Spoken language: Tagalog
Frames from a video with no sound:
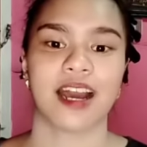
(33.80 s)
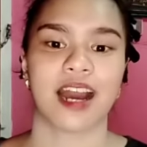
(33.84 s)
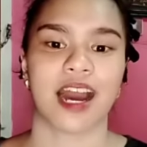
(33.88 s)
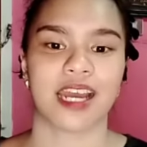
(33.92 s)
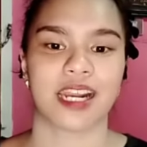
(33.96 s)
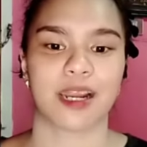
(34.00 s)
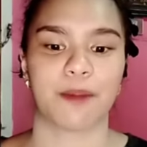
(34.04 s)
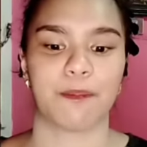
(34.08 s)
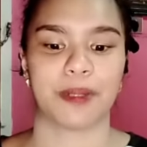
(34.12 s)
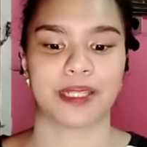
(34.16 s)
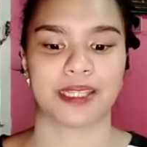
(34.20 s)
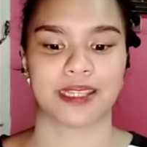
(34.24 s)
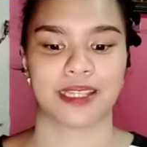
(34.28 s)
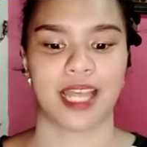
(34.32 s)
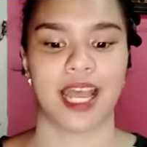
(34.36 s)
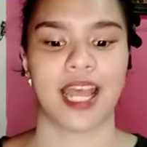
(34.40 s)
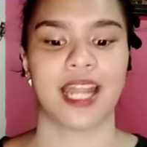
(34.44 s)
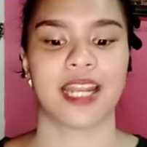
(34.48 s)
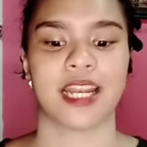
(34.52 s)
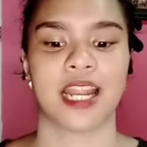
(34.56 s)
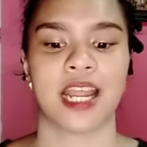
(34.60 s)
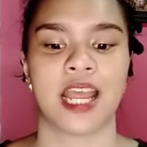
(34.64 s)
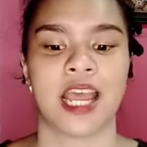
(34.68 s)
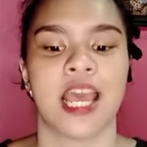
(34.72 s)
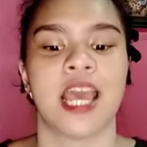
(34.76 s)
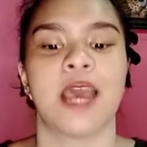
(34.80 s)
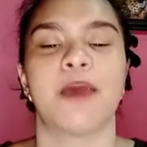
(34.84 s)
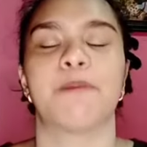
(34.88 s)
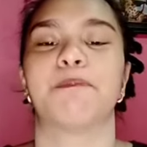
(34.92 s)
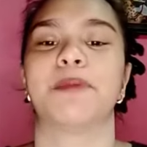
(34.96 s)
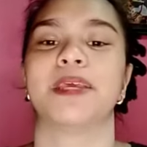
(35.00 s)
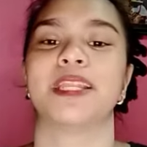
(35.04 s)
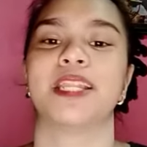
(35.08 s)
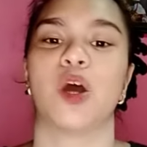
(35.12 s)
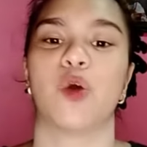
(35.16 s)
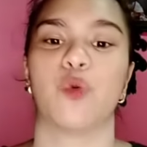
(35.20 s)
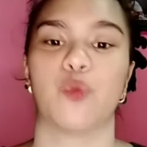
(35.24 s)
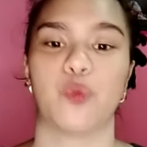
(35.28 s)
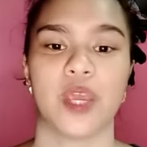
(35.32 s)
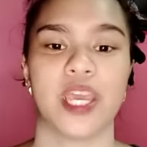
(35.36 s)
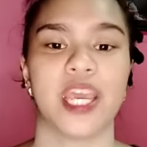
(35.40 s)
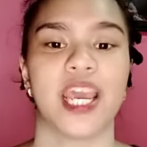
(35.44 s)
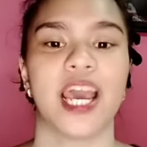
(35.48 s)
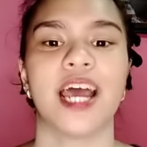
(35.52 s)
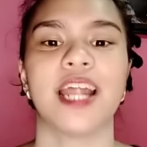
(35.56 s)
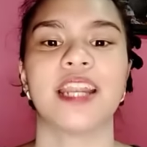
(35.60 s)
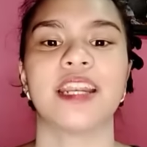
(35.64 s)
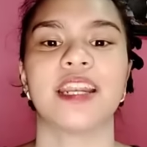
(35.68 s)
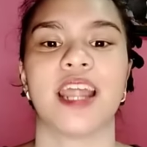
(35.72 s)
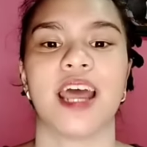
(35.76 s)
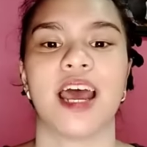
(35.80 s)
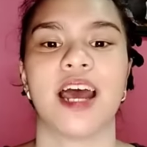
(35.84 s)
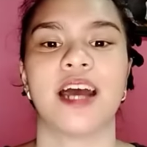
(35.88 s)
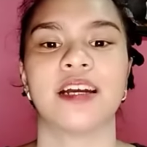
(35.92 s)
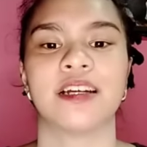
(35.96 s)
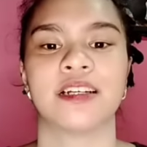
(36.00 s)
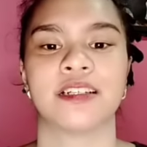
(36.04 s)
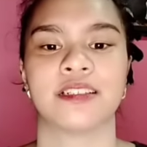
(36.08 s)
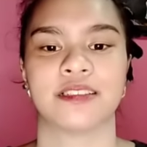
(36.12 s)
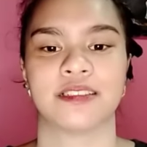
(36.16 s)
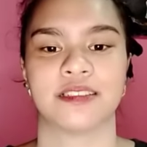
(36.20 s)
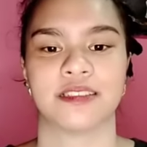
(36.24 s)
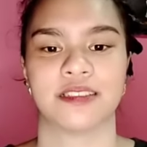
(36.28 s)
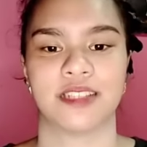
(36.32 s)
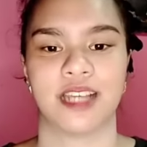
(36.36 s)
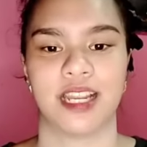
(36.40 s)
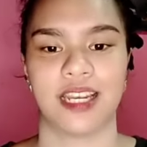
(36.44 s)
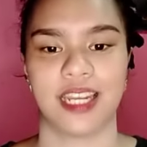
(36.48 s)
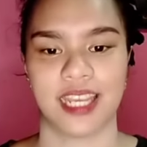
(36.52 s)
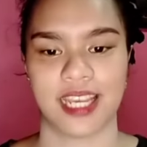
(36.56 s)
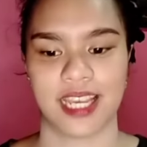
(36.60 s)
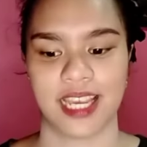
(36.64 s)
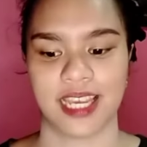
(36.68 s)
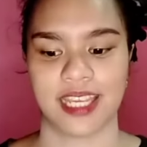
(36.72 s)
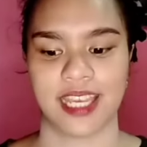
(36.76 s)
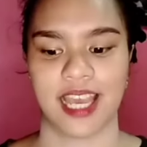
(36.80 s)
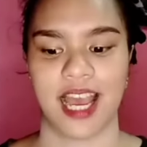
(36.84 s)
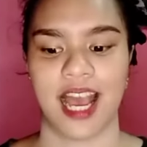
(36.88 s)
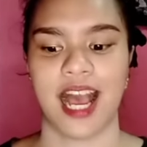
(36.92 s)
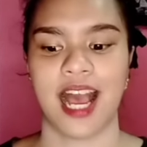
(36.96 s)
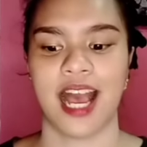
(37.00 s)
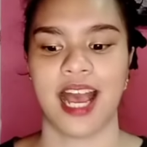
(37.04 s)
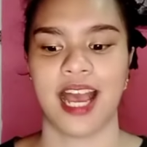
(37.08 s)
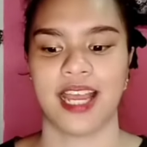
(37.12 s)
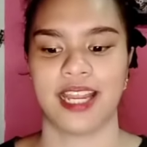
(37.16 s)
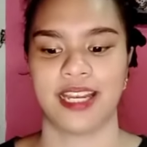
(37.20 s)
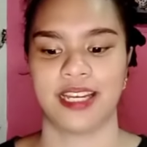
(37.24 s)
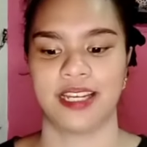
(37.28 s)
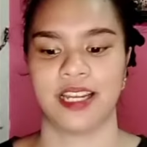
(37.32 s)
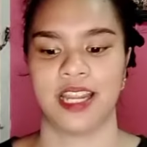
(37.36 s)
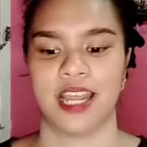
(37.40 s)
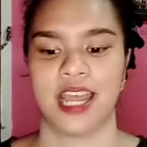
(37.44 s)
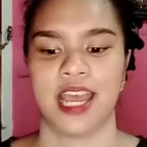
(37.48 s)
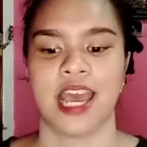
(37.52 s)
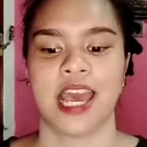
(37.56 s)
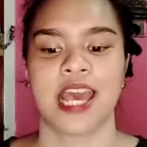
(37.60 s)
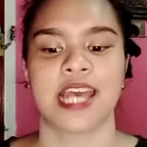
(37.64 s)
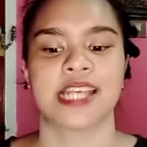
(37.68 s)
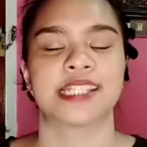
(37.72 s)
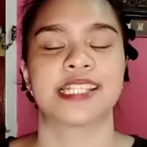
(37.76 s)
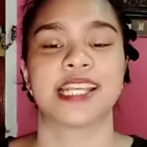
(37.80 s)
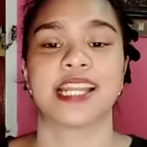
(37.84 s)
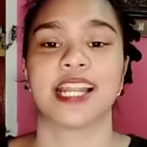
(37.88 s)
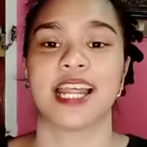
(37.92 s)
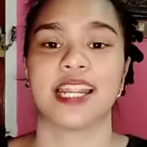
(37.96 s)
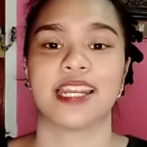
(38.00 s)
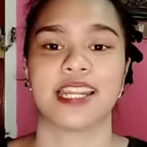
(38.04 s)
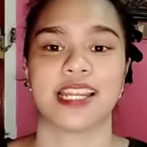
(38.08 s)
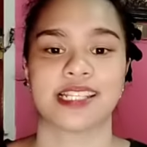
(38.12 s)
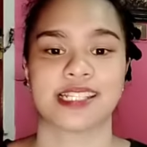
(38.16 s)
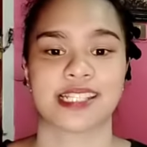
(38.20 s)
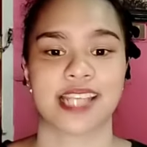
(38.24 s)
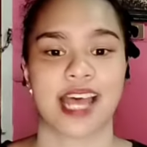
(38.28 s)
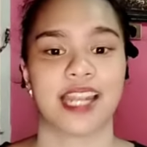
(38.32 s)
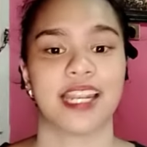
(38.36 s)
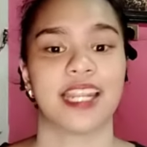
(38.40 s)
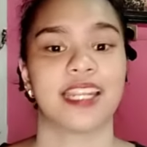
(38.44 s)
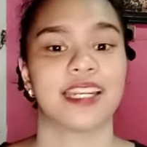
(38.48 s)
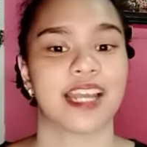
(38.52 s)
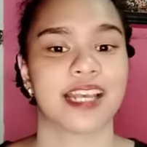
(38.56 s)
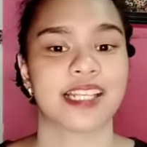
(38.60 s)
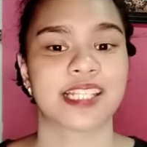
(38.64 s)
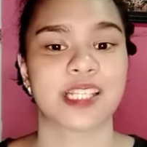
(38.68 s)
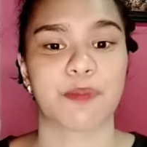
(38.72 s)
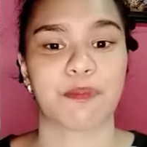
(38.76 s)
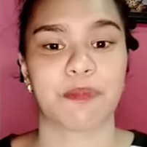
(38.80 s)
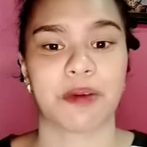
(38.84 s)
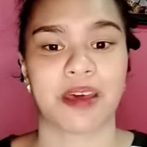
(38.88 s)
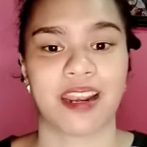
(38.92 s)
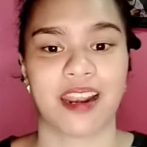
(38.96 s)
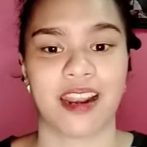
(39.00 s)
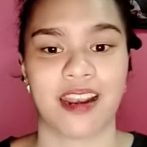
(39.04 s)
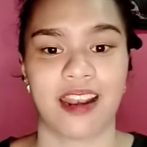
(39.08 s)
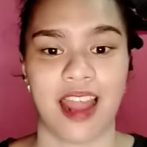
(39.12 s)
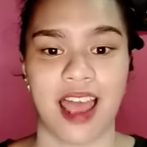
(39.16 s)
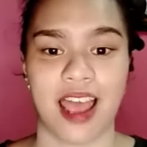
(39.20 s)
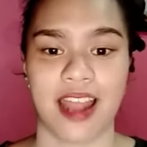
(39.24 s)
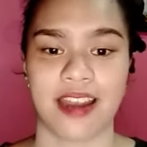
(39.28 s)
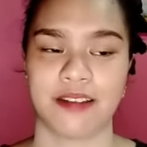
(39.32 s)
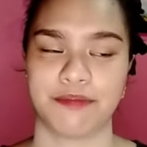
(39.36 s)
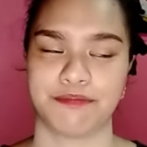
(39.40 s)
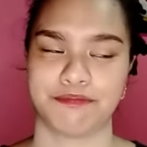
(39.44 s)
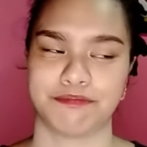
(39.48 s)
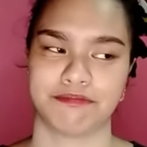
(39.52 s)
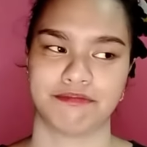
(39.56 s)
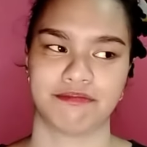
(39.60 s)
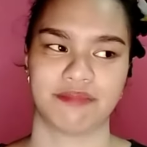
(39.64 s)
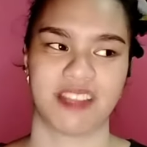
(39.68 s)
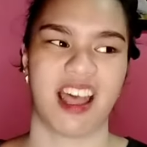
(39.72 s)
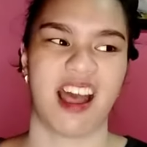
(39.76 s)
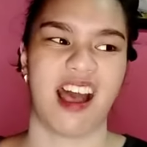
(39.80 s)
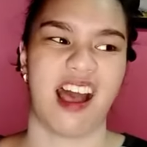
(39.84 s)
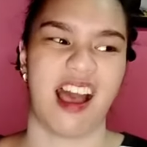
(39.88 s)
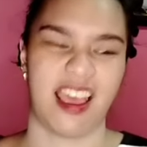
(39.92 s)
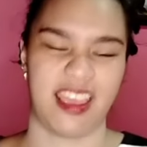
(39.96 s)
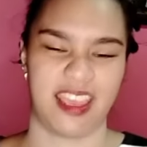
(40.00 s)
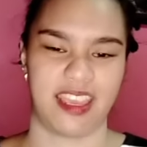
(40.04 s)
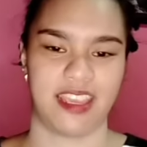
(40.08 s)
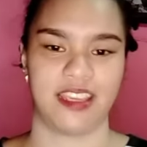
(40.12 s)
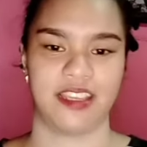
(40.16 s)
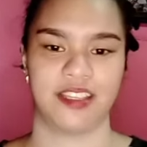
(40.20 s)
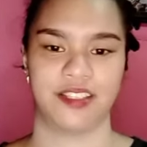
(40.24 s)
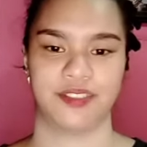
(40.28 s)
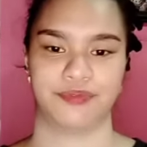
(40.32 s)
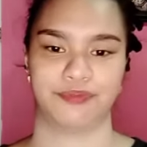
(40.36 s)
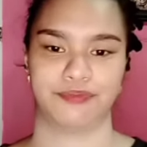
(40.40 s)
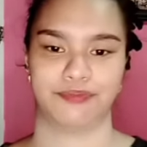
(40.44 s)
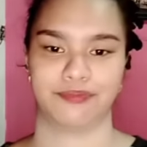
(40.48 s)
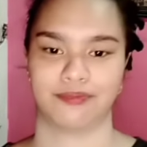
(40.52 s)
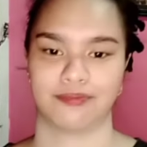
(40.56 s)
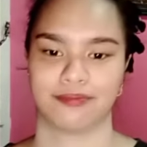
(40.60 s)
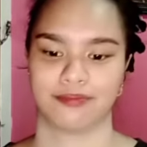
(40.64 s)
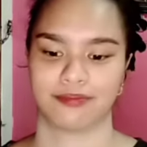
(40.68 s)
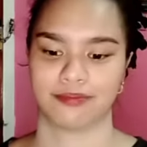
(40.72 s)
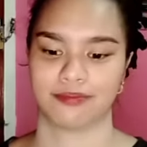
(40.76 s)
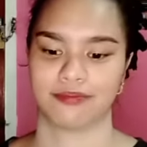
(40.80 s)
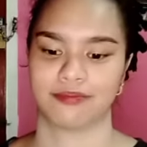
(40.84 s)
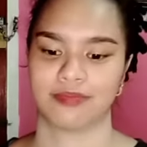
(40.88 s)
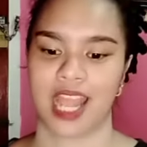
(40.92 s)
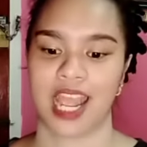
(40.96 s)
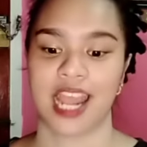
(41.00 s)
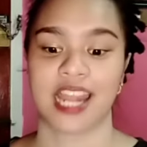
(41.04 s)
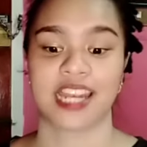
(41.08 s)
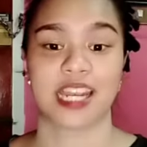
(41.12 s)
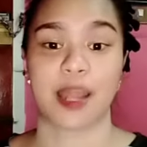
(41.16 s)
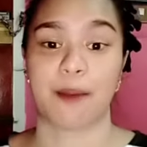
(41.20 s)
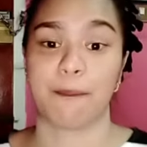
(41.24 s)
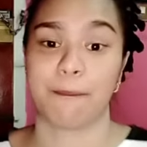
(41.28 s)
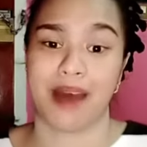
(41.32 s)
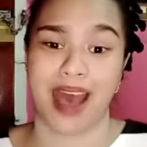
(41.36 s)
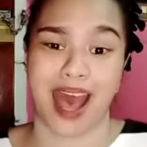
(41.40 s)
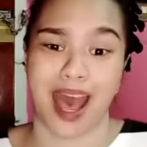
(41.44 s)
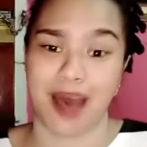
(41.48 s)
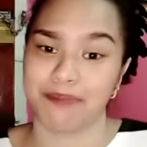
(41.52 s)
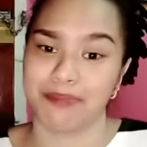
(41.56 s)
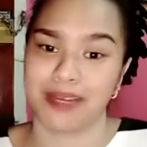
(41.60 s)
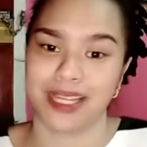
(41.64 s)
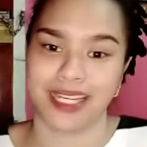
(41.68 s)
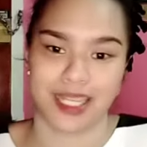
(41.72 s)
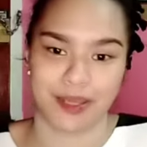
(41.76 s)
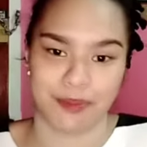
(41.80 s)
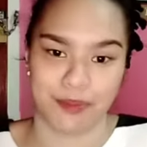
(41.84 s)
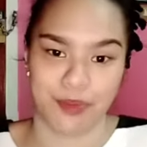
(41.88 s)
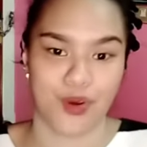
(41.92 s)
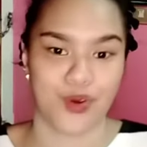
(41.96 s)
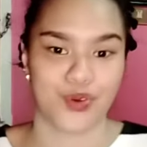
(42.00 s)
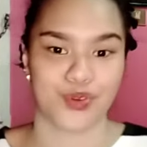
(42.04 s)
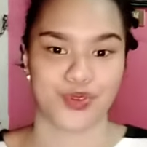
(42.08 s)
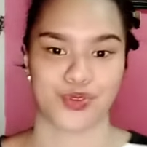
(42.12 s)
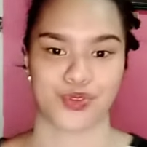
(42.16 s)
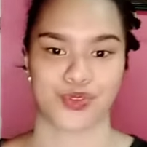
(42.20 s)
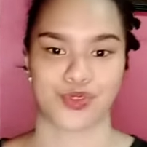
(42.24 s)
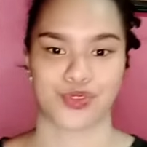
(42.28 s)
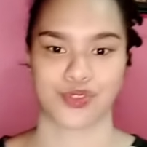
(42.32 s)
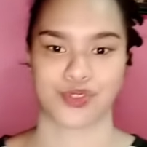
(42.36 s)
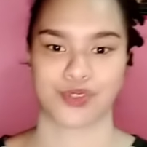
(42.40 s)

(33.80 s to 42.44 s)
karapatan, pinawian ng kaligayahan. Sila nasanay na sa paralan ay namamalimos,